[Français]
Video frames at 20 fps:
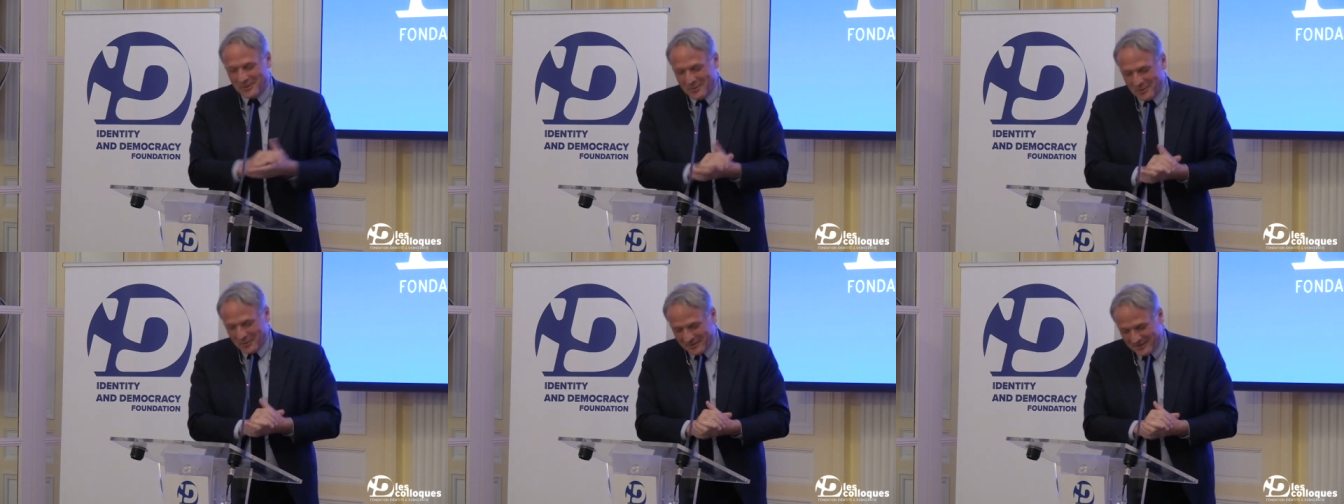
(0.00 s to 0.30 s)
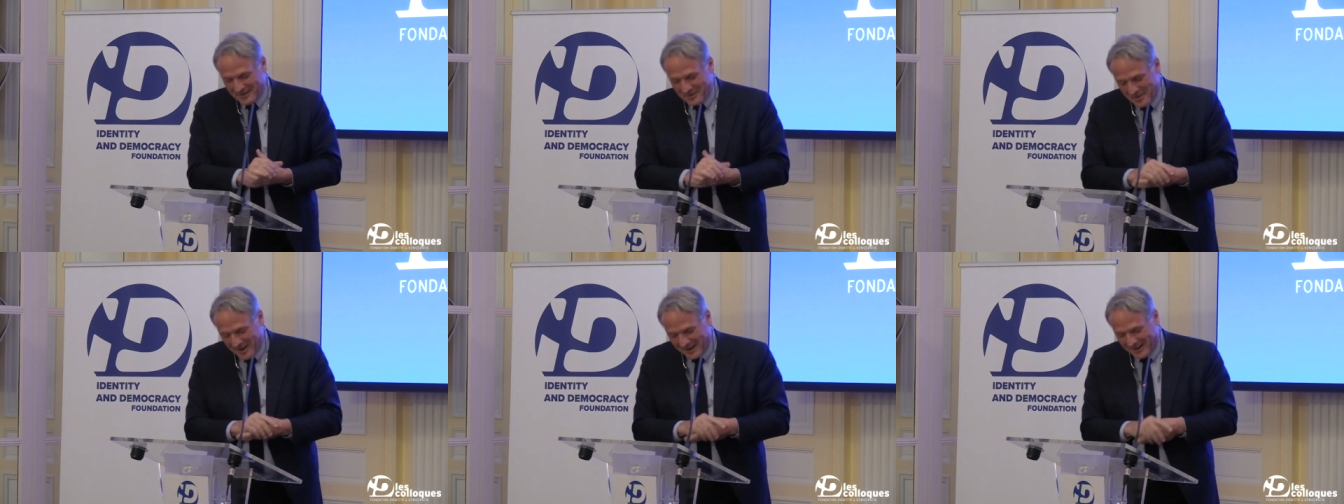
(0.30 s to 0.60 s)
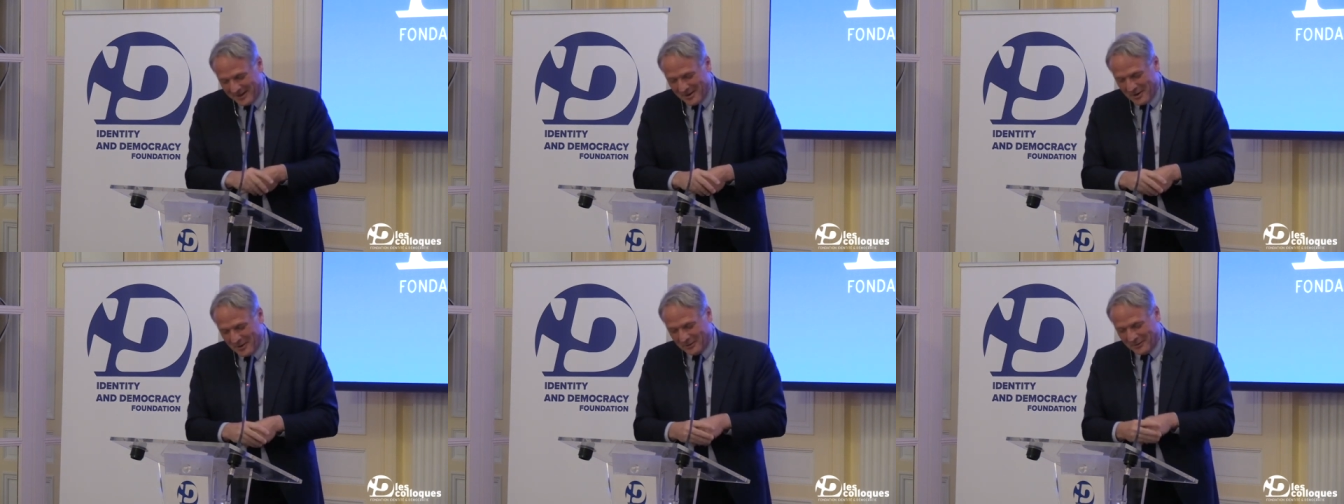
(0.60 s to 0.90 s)
aussi
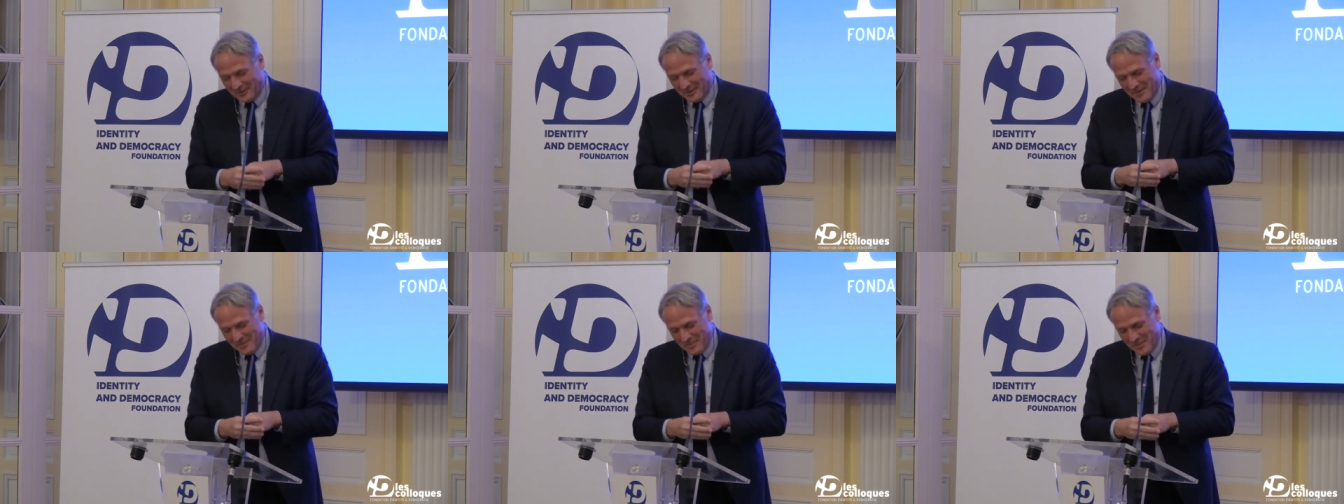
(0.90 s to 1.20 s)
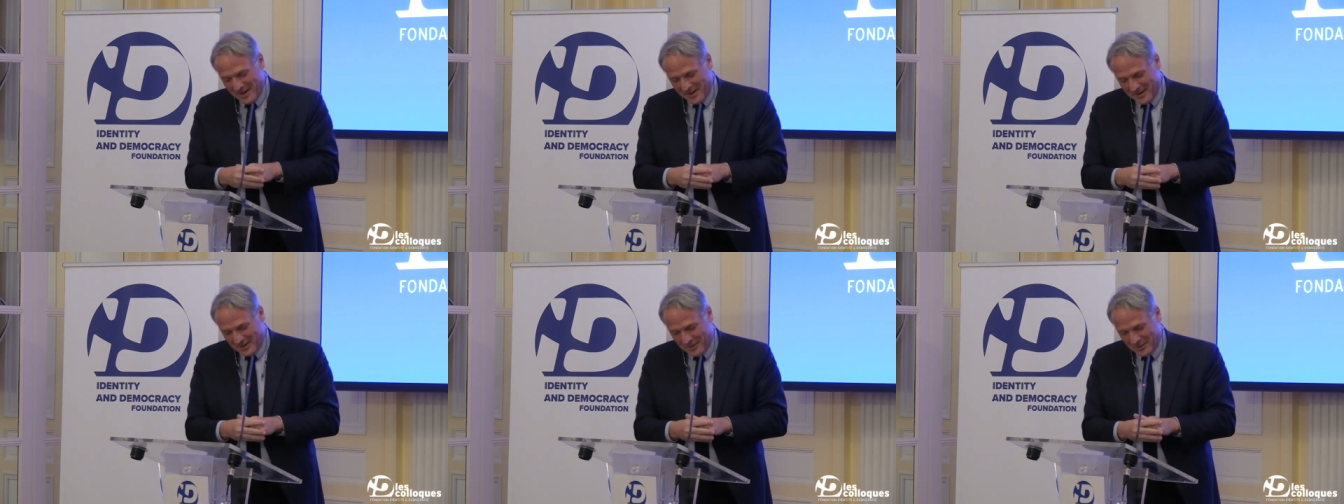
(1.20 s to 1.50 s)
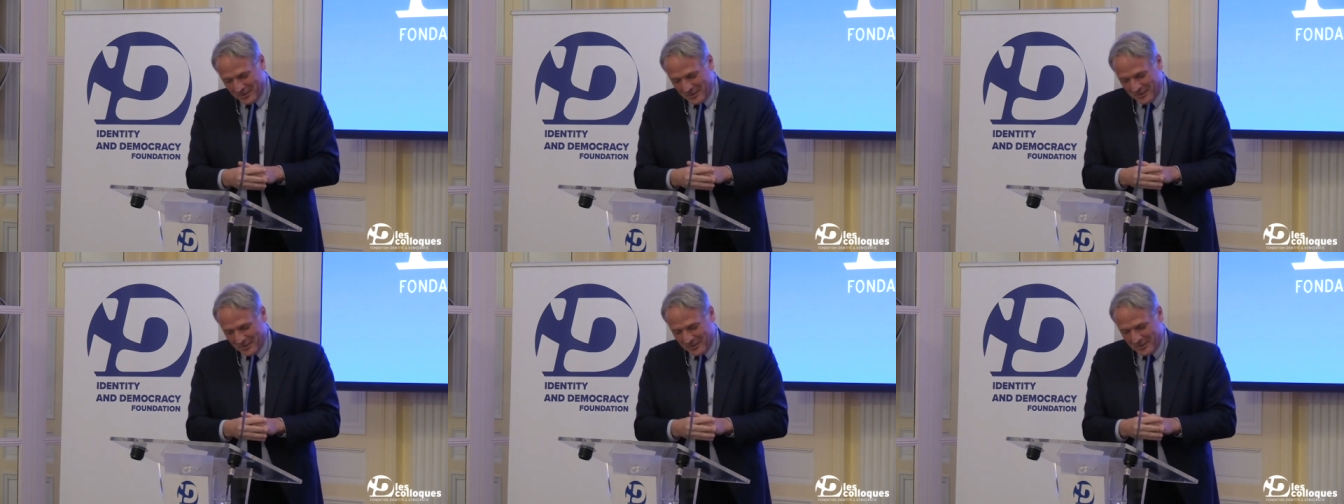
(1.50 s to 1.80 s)
brillantes
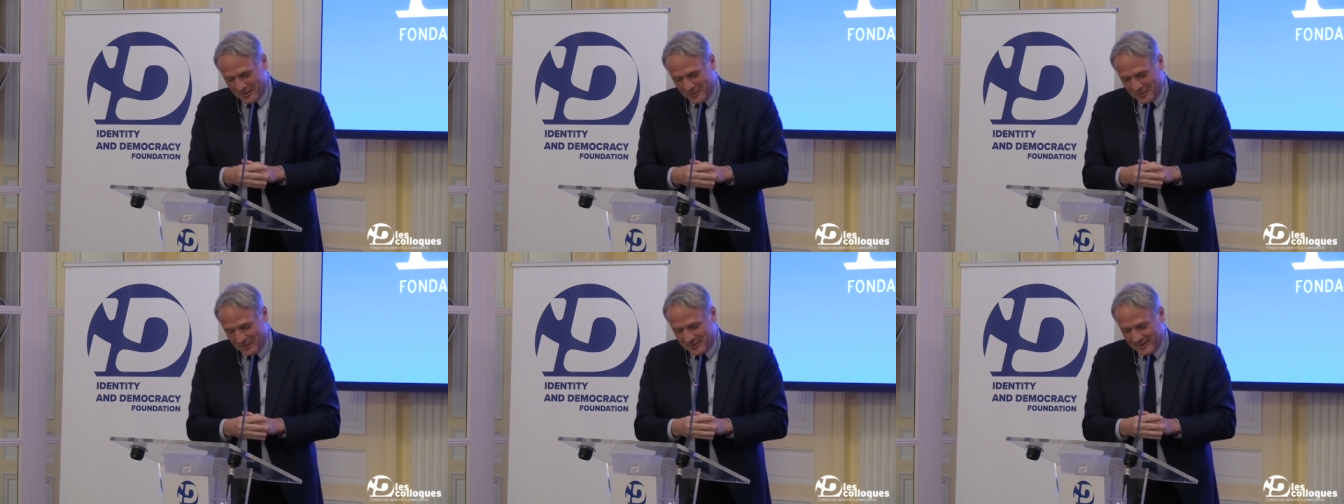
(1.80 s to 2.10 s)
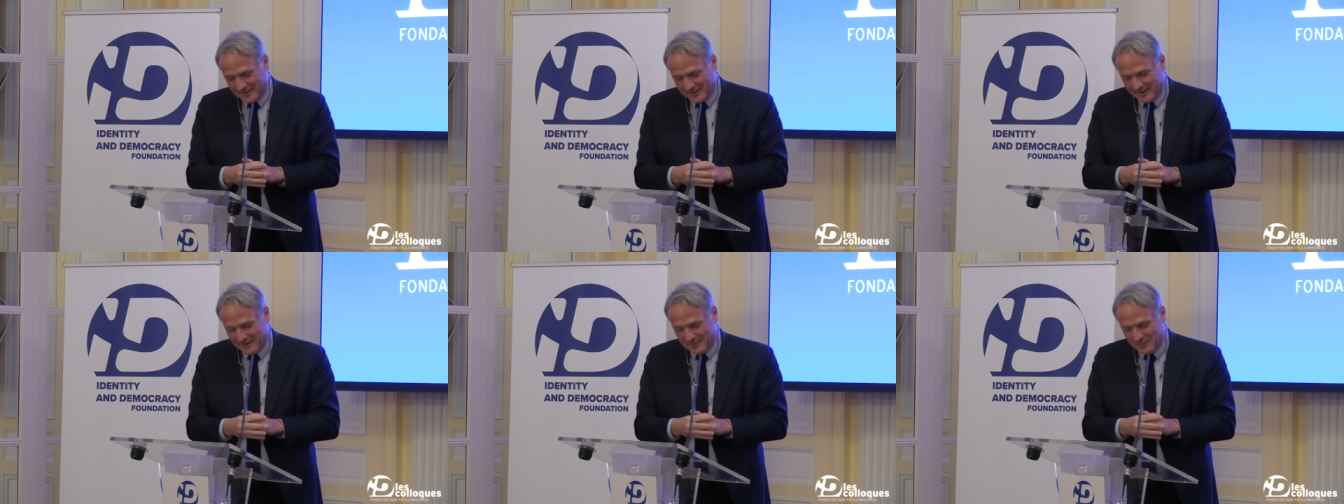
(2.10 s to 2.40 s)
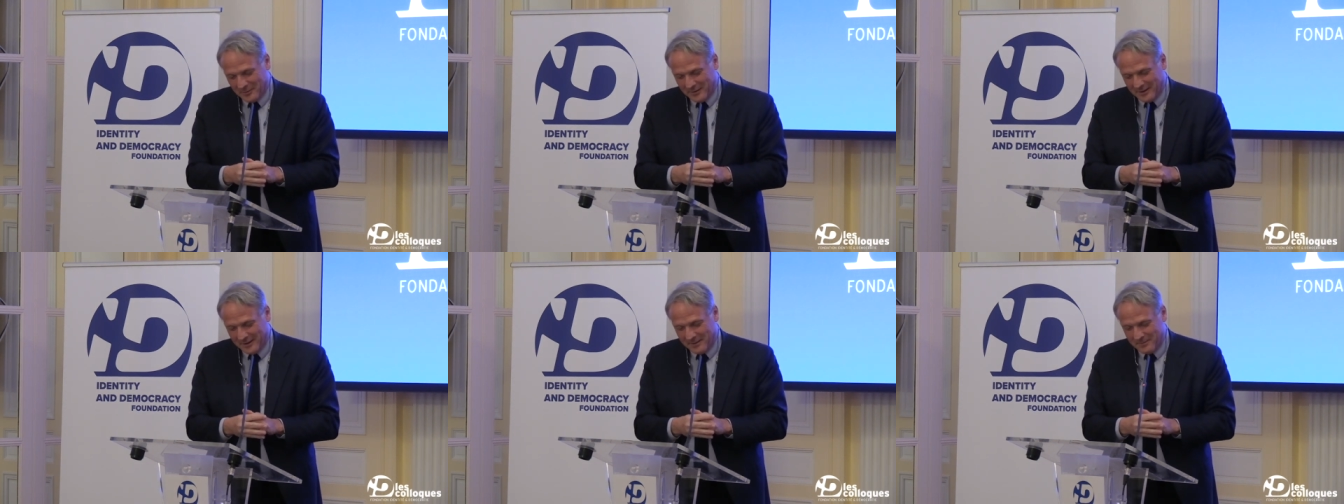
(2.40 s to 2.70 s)
qu'aux
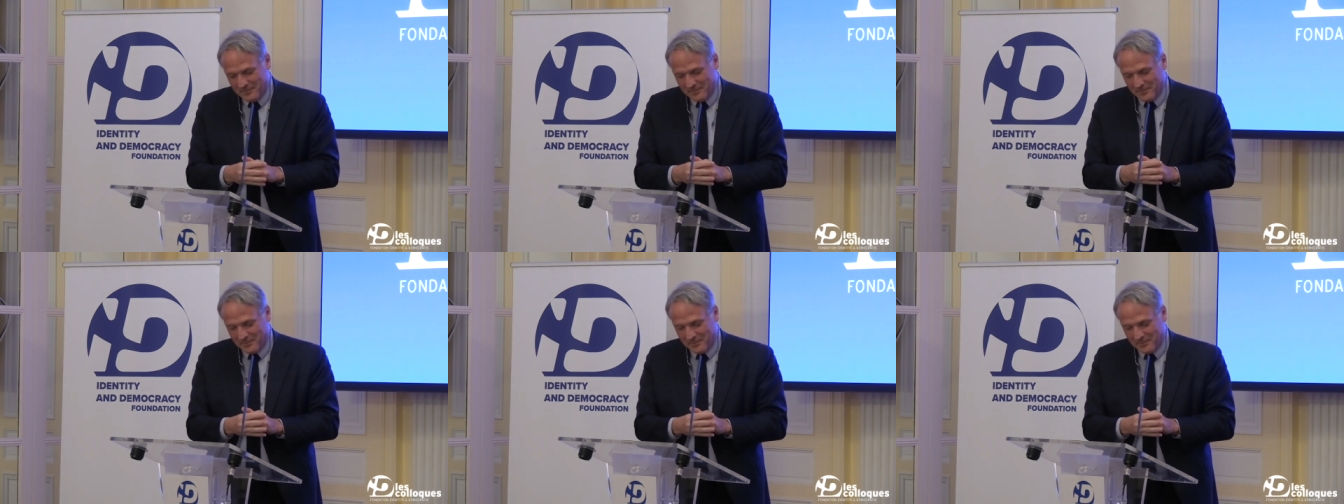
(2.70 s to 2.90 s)
États-Unis.